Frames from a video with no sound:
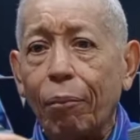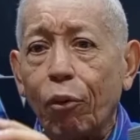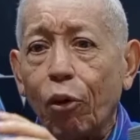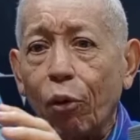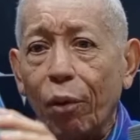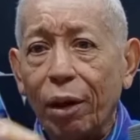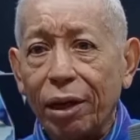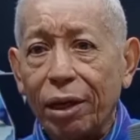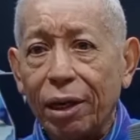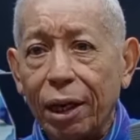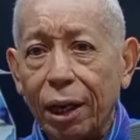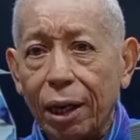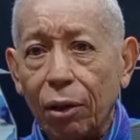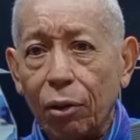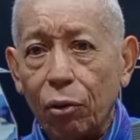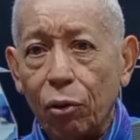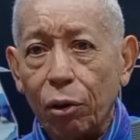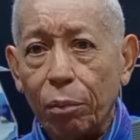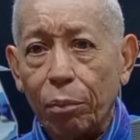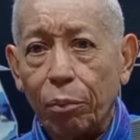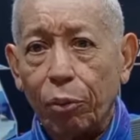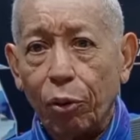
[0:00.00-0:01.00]

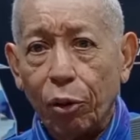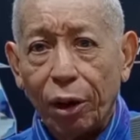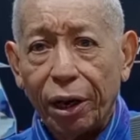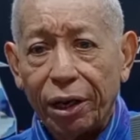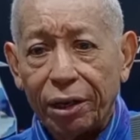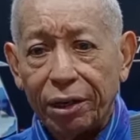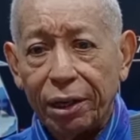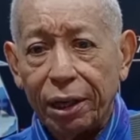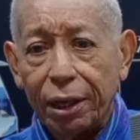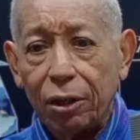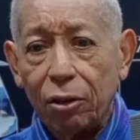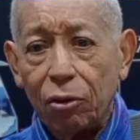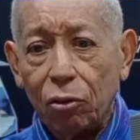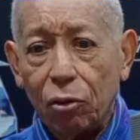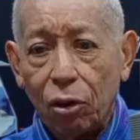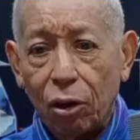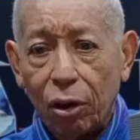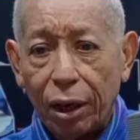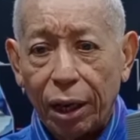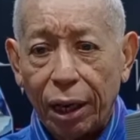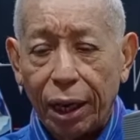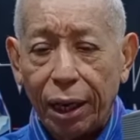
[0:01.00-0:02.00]
aprovechando y
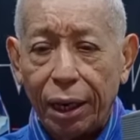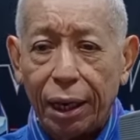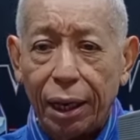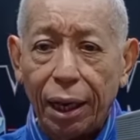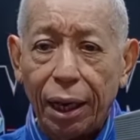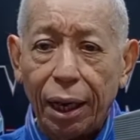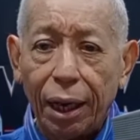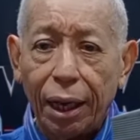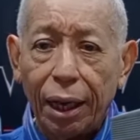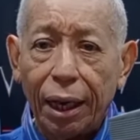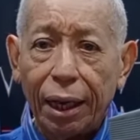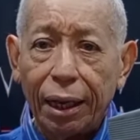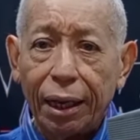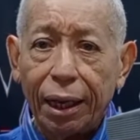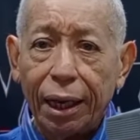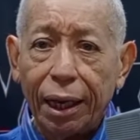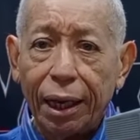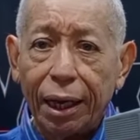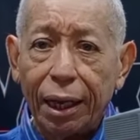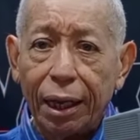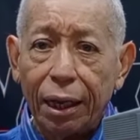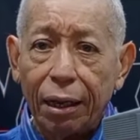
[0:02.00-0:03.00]
progresando que ya en
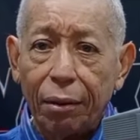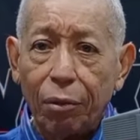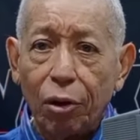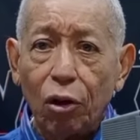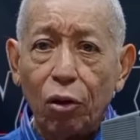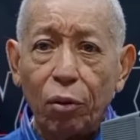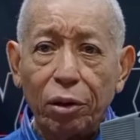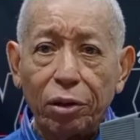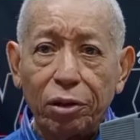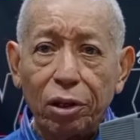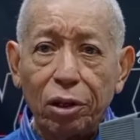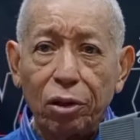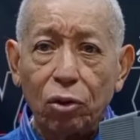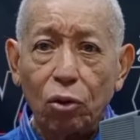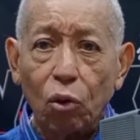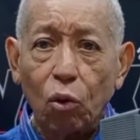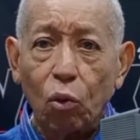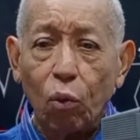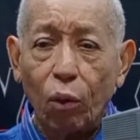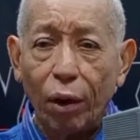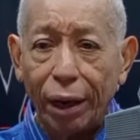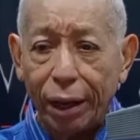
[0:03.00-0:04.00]
la década de
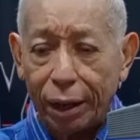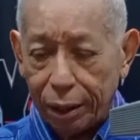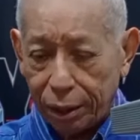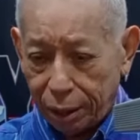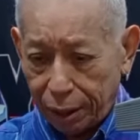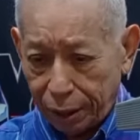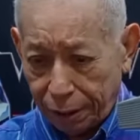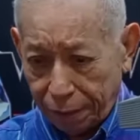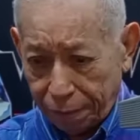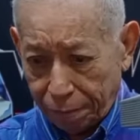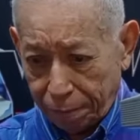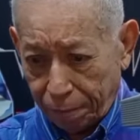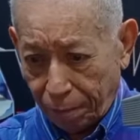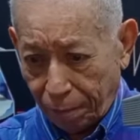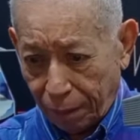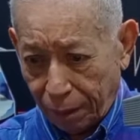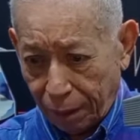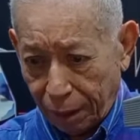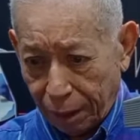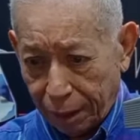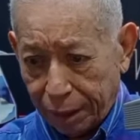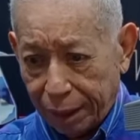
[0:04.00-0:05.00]

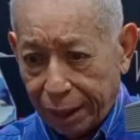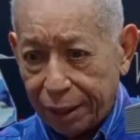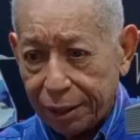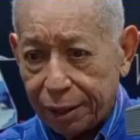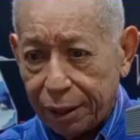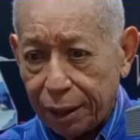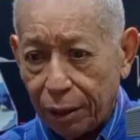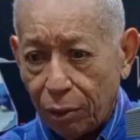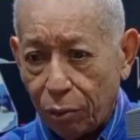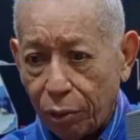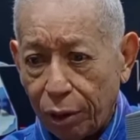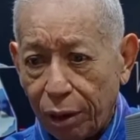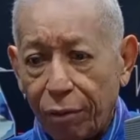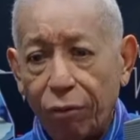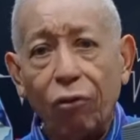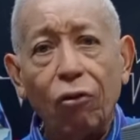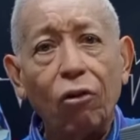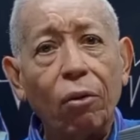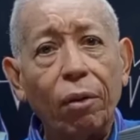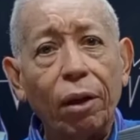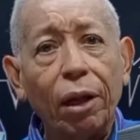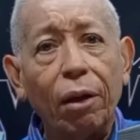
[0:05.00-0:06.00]
1940 nace
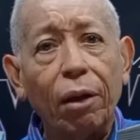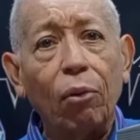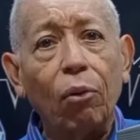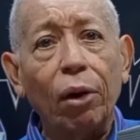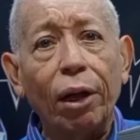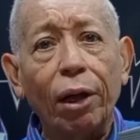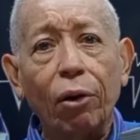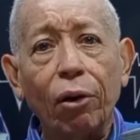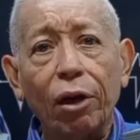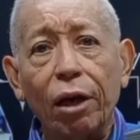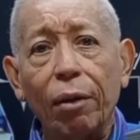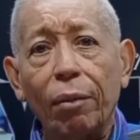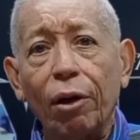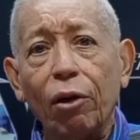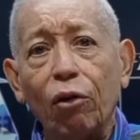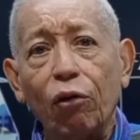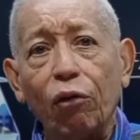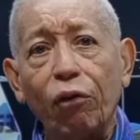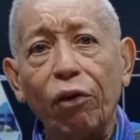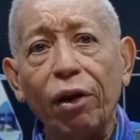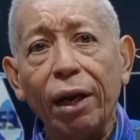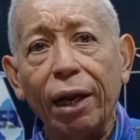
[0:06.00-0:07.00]
una forma de bolero
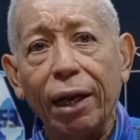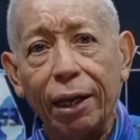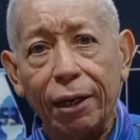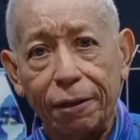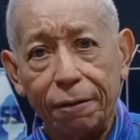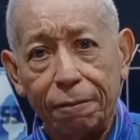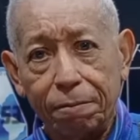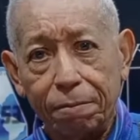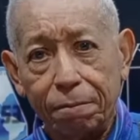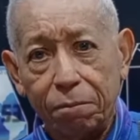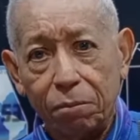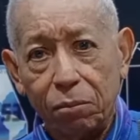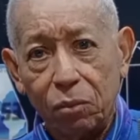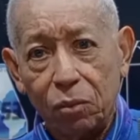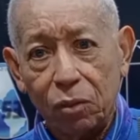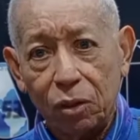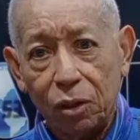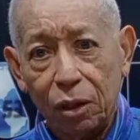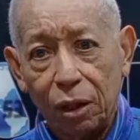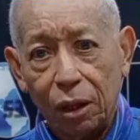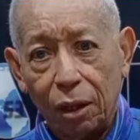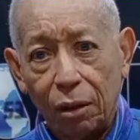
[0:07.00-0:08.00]
llamado feeling.
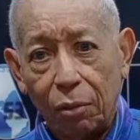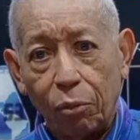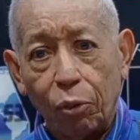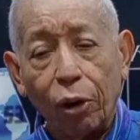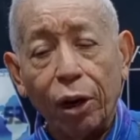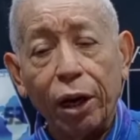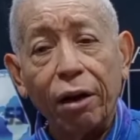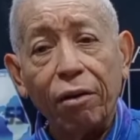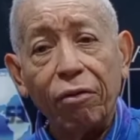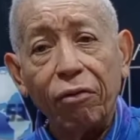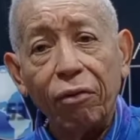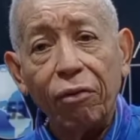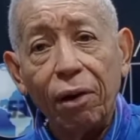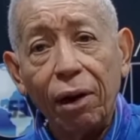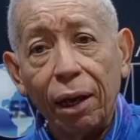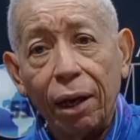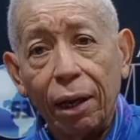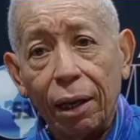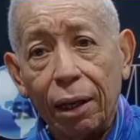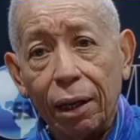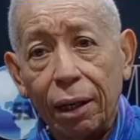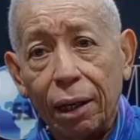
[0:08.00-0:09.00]
¿Por qué
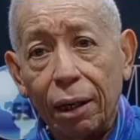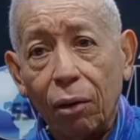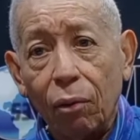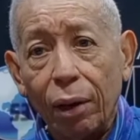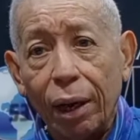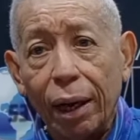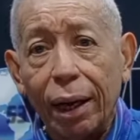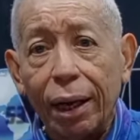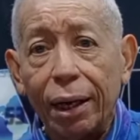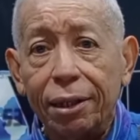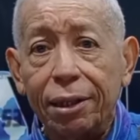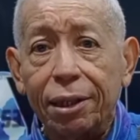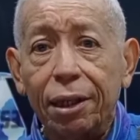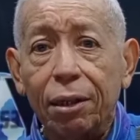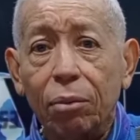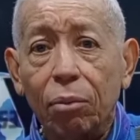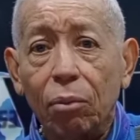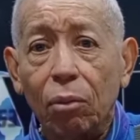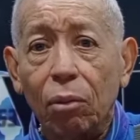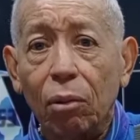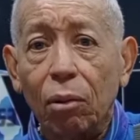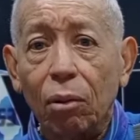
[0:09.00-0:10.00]
feeling? Es que es un
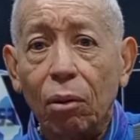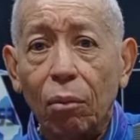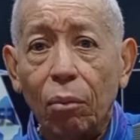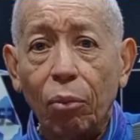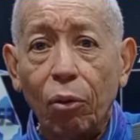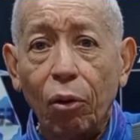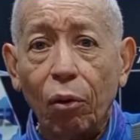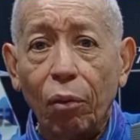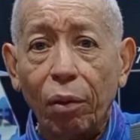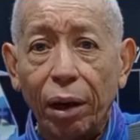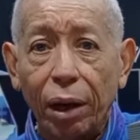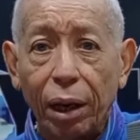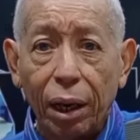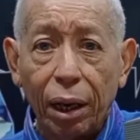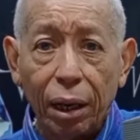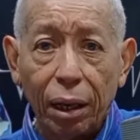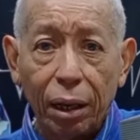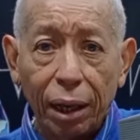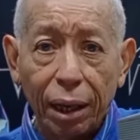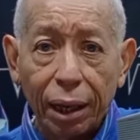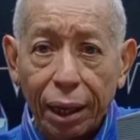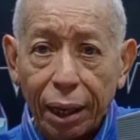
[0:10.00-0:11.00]
anglicismo,
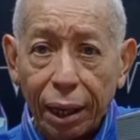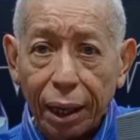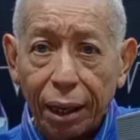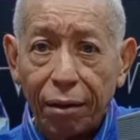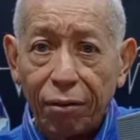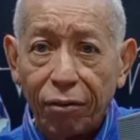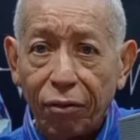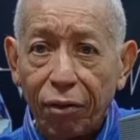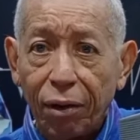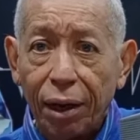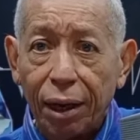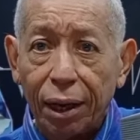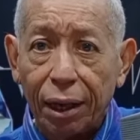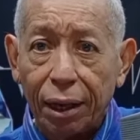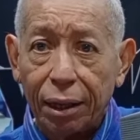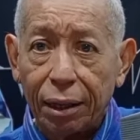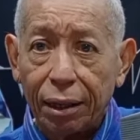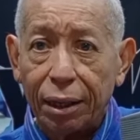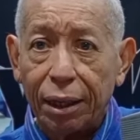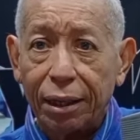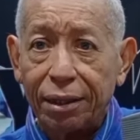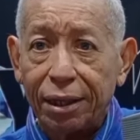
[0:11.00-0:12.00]
proviene del inglés
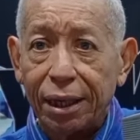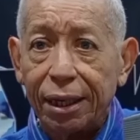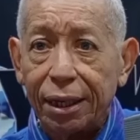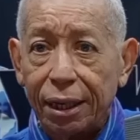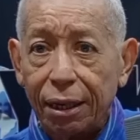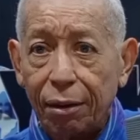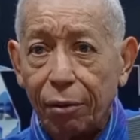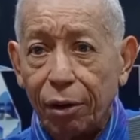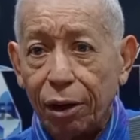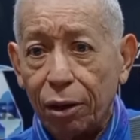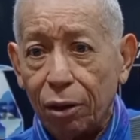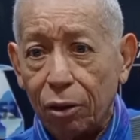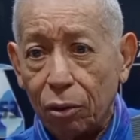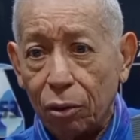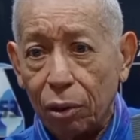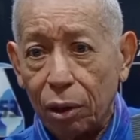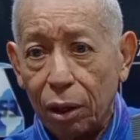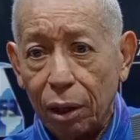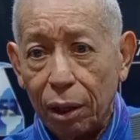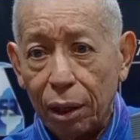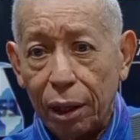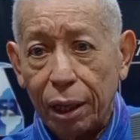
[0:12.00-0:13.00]
feeling, de
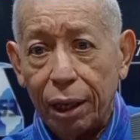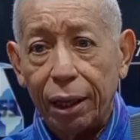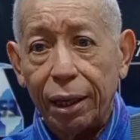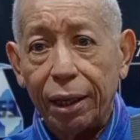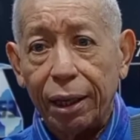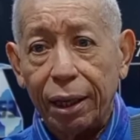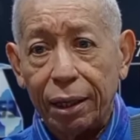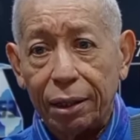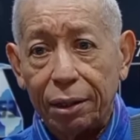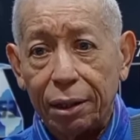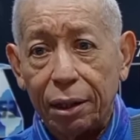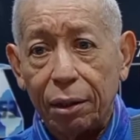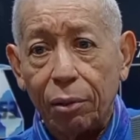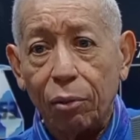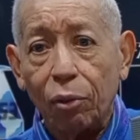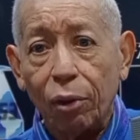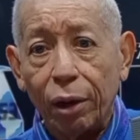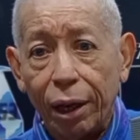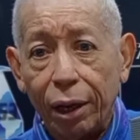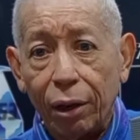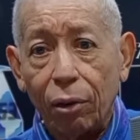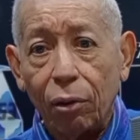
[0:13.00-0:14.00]
sentimiento. E, y
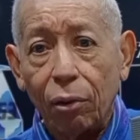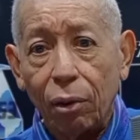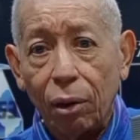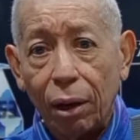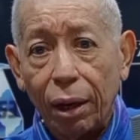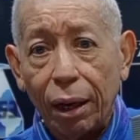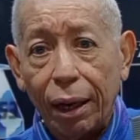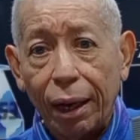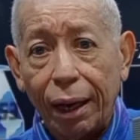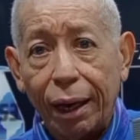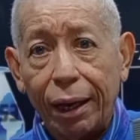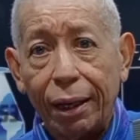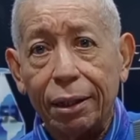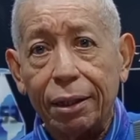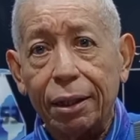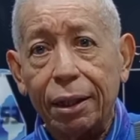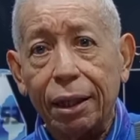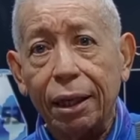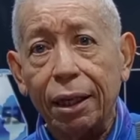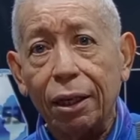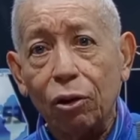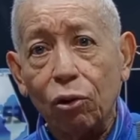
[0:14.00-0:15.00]
ese bolero
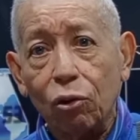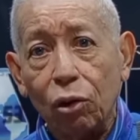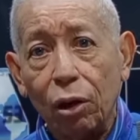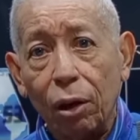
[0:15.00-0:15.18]
es